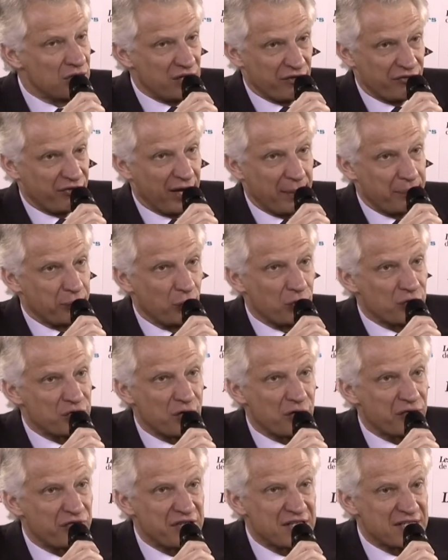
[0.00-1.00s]
C'est vrai pour le
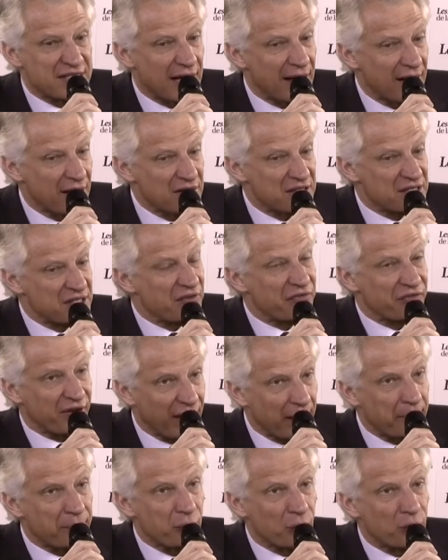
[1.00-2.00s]
seuil fiscal, c'est
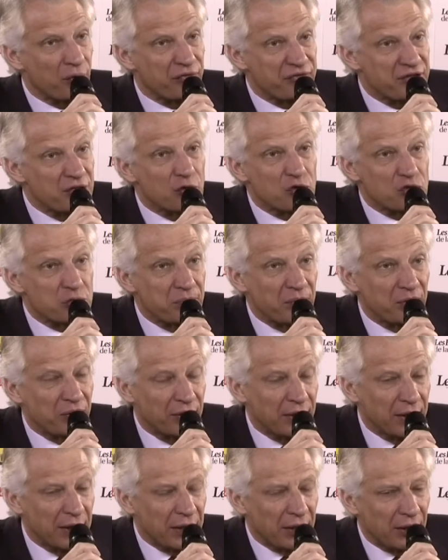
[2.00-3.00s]
vrai pour le
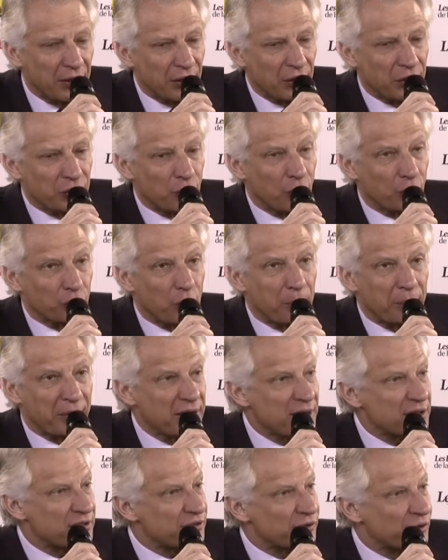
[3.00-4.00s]
financement euh, de
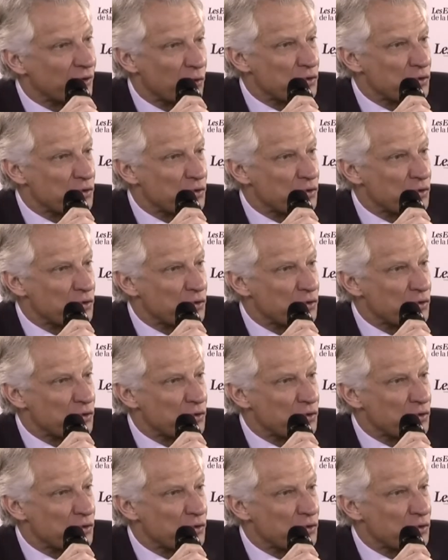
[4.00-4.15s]
l'entreprise.